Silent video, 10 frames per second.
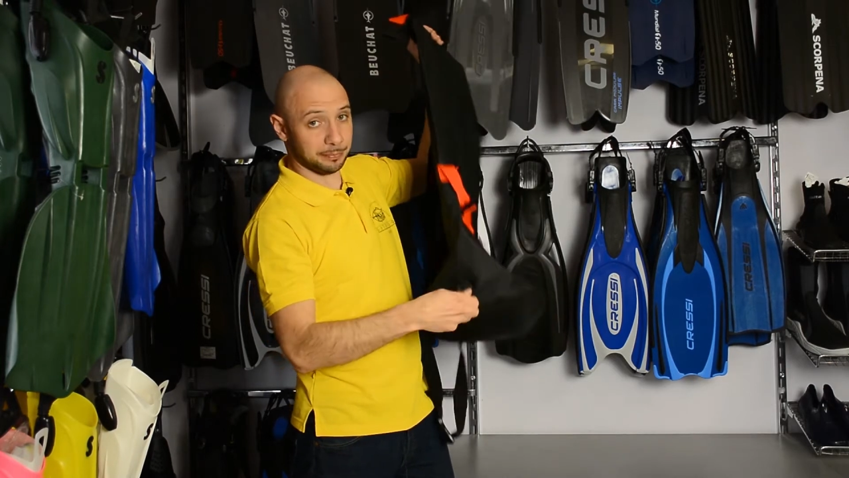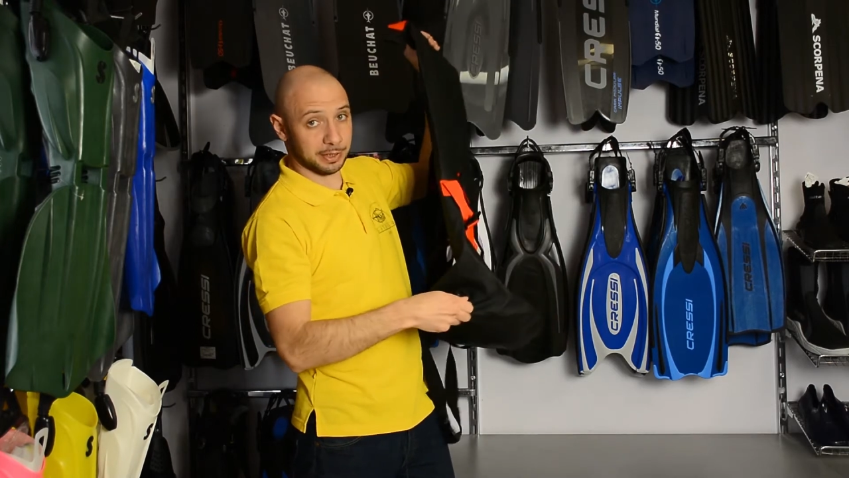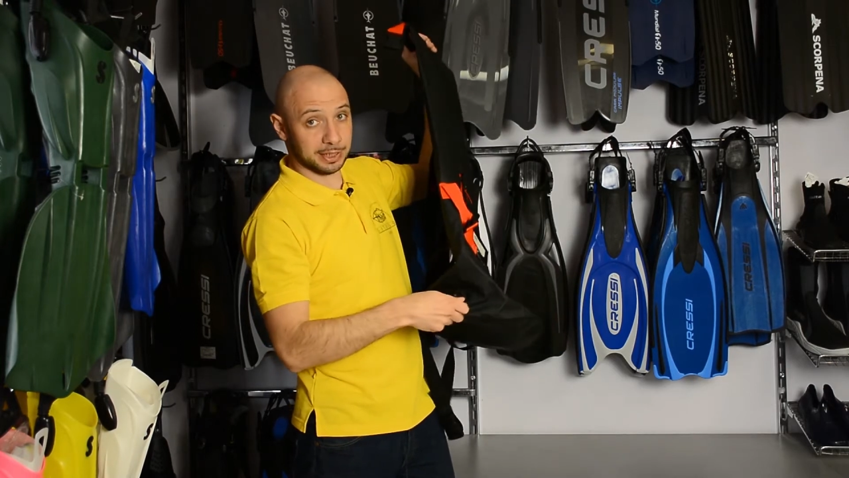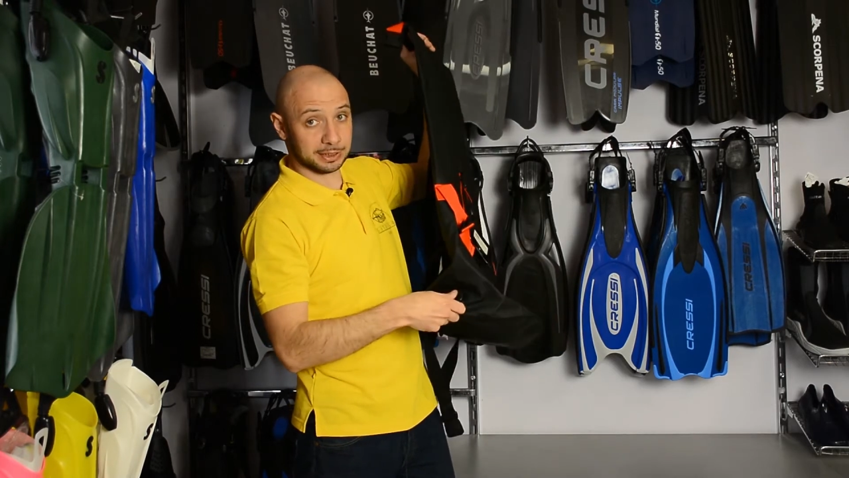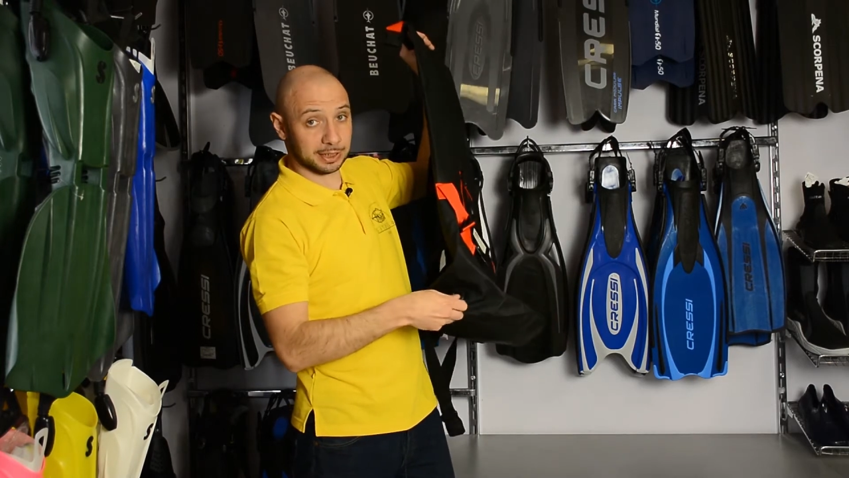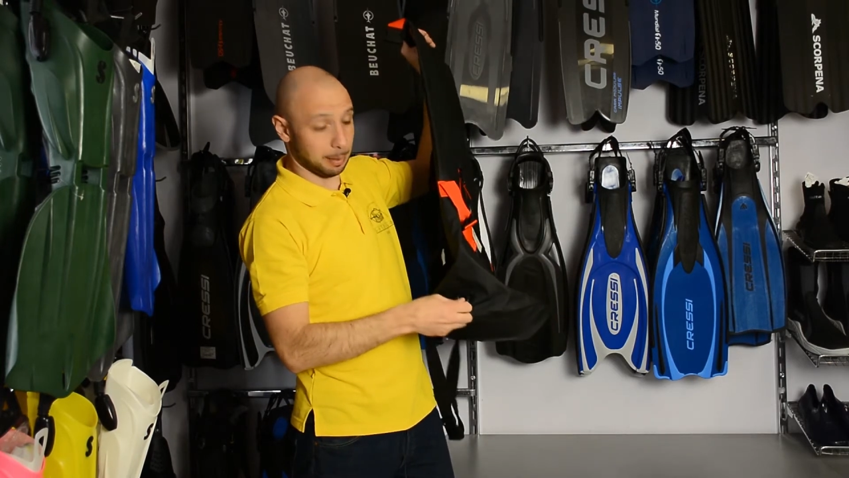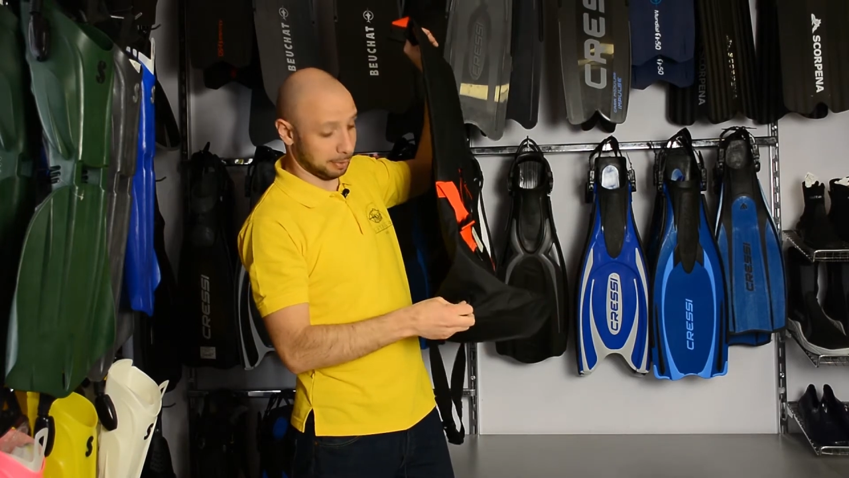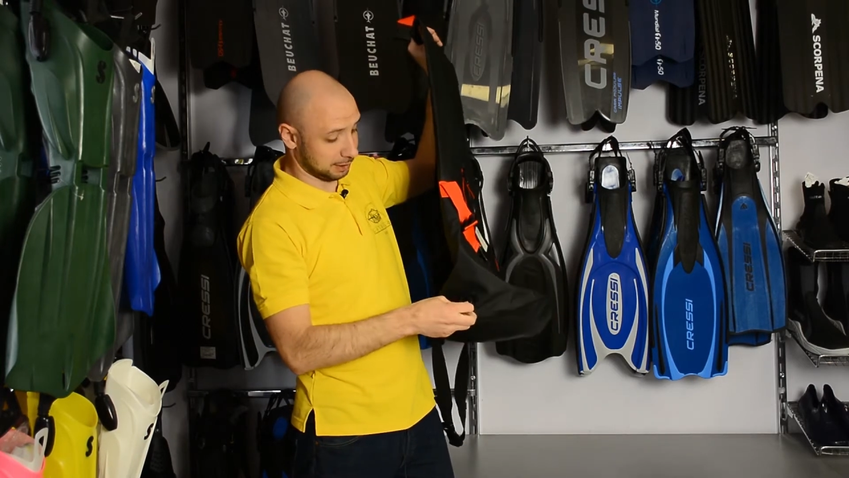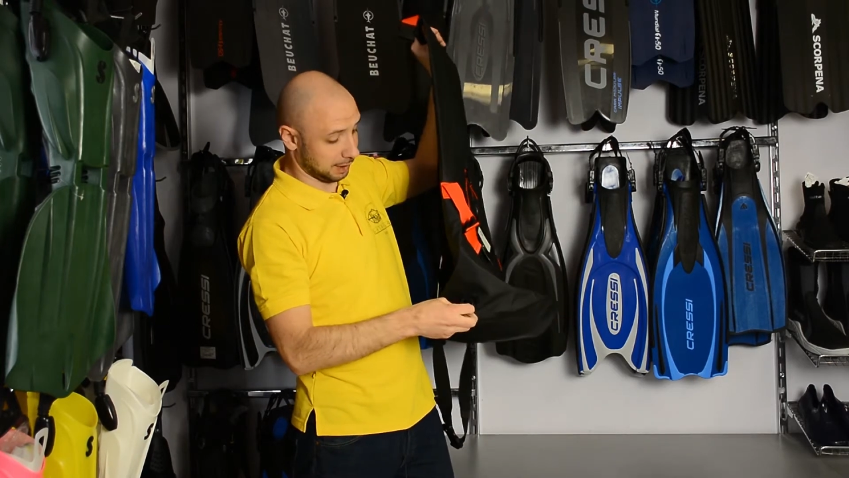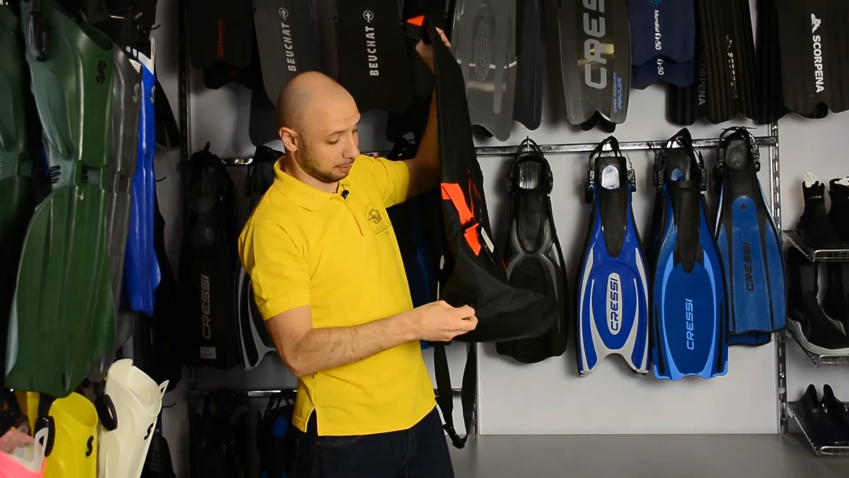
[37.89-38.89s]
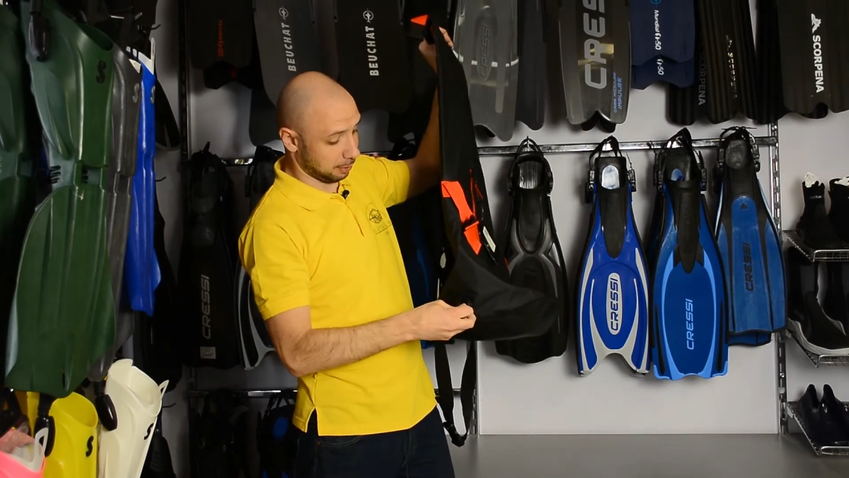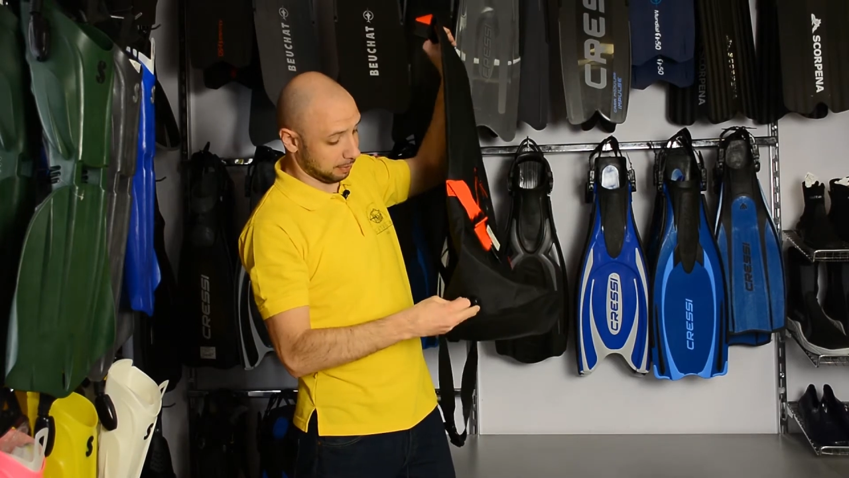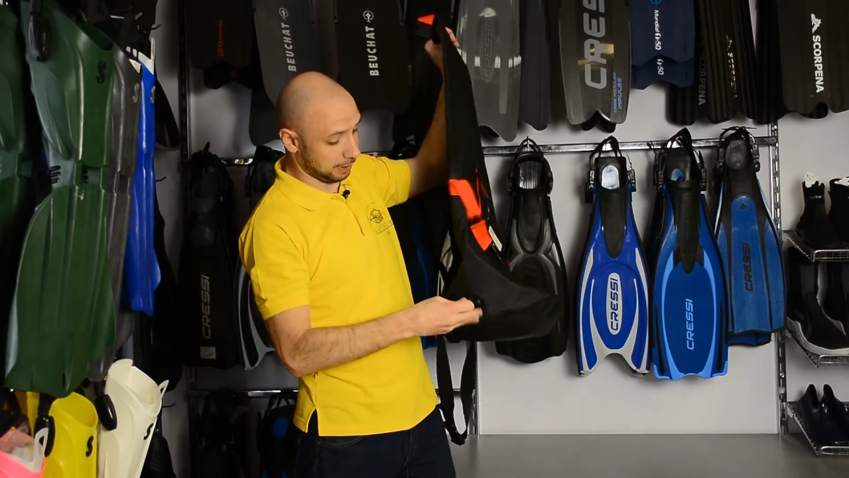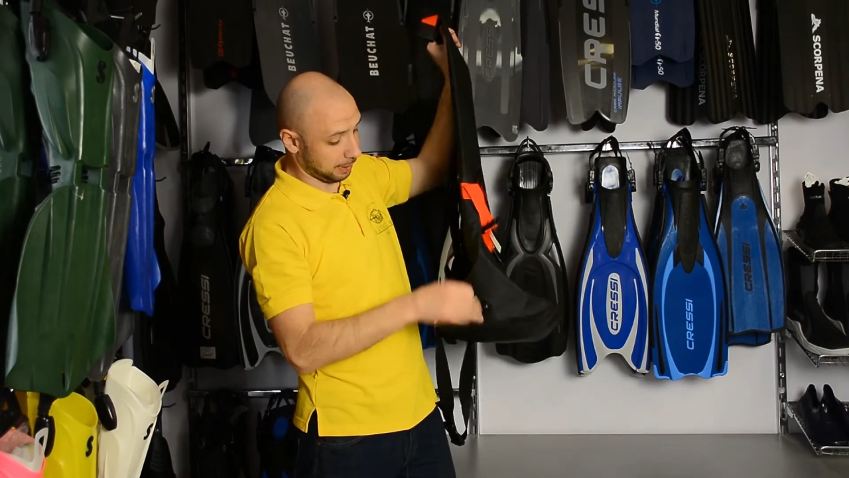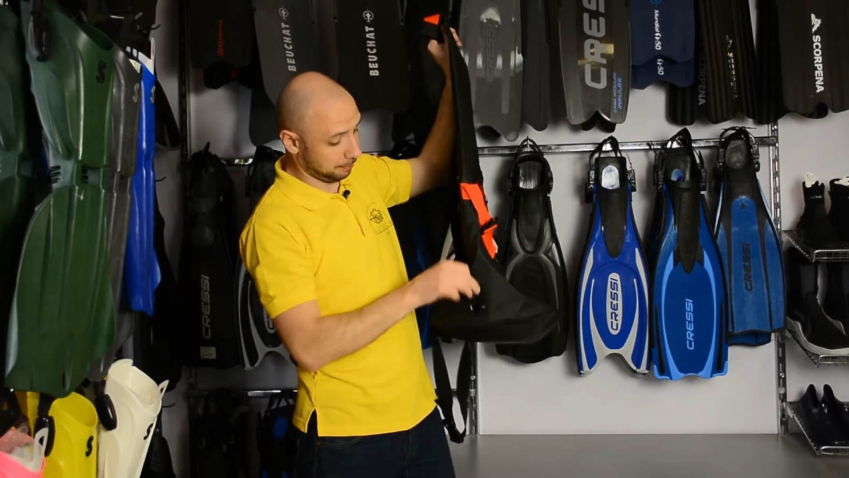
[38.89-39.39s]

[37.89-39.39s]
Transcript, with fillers: Есть клапан слива воды,